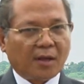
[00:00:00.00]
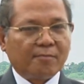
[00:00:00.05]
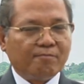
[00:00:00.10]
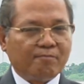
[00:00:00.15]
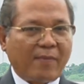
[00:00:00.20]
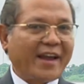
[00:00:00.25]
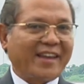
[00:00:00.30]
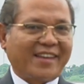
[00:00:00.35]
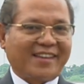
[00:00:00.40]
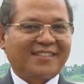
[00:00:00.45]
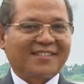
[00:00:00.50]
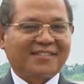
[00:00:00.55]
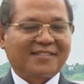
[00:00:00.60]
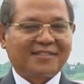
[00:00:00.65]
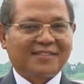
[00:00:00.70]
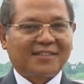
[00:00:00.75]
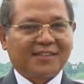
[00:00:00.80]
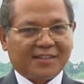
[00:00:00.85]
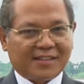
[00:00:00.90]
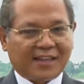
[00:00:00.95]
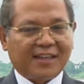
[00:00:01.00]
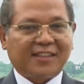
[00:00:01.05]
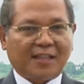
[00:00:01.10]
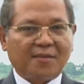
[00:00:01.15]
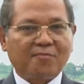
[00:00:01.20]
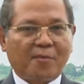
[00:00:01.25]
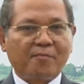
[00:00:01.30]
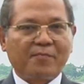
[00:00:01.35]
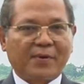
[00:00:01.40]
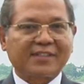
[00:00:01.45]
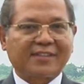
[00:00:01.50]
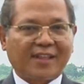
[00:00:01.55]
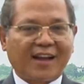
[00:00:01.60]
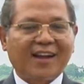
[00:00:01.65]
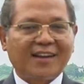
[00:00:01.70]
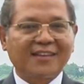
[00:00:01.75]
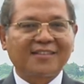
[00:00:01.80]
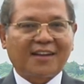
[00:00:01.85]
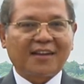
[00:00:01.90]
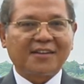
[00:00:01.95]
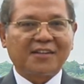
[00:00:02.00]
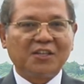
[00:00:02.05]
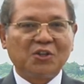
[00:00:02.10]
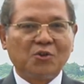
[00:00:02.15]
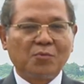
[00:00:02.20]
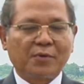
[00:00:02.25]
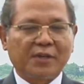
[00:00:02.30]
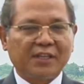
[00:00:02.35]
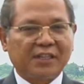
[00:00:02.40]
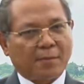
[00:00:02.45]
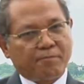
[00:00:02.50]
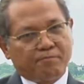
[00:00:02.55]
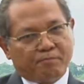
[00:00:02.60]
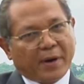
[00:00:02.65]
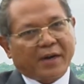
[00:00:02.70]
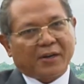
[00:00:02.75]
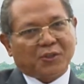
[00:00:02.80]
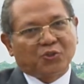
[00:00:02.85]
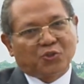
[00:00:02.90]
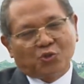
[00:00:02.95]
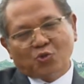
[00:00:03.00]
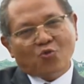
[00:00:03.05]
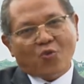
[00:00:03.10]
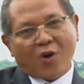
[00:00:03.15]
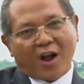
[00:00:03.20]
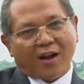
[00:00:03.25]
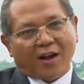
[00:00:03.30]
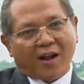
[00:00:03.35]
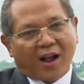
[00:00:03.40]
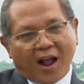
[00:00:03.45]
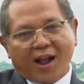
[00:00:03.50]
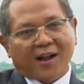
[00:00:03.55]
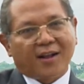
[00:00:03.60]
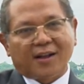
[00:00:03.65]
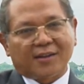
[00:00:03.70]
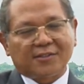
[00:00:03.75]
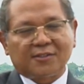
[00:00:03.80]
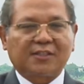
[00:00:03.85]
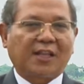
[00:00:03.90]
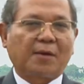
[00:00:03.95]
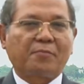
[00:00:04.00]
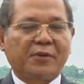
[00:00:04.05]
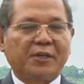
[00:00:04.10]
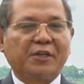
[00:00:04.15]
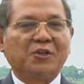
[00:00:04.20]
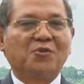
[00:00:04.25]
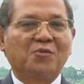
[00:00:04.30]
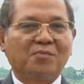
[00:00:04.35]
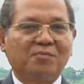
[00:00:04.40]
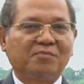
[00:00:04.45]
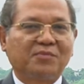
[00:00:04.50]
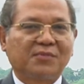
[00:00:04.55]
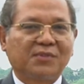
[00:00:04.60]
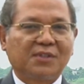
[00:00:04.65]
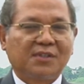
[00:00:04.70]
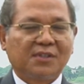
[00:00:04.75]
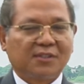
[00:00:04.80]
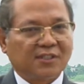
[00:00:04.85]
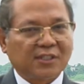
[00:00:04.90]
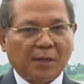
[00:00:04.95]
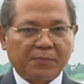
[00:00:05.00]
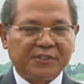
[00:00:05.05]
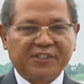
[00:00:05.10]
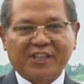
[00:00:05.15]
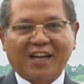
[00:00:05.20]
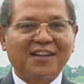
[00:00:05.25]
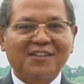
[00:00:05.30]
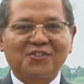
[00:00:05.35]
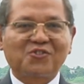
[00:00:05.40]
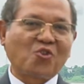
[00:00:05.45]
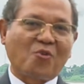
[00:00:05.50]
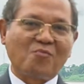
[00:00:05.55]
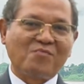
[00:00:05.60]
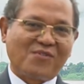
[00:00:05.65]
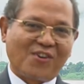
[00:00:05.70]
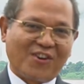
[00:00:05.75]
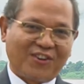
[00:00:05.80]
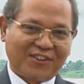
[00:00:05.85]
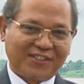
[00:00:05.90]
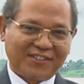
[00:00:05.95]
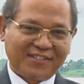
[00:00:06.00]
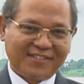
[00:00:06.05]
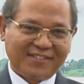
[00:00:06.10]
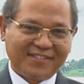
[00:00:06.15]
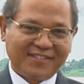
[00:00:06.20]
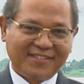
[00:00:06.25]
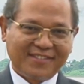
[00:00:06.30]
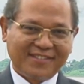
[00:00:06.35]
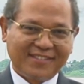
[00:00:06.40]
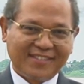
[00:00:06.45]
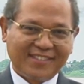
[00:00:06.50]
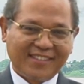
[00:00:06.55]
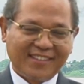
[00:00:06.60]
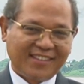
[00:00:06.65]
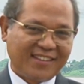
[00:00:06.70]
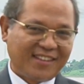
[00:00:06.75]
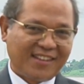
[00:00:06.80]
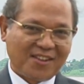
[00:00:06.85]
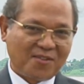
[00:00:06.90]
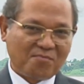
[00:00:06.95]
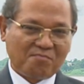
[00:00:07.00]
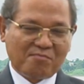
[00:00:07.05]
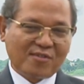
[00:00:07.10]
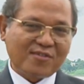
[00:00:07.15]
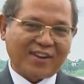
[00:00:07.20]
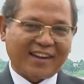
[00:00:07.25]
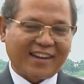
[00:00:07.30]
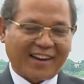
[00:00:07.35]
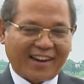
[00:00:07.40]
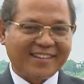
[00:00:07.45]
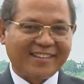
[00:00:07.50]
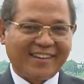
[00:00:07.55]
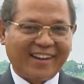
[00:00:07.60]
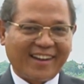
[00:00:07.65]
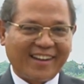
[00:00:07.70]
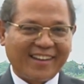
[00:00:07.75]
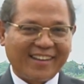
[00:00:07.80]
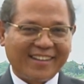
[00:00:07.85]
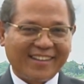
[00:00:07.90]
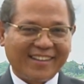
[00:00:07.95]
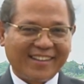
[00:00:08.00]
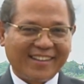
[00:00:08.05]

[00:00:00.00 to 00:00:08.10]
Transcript: baik kita mempertahankan hidup kita, berjuang agar tetap hidup. Tapi jangan sombong. Bukan Anda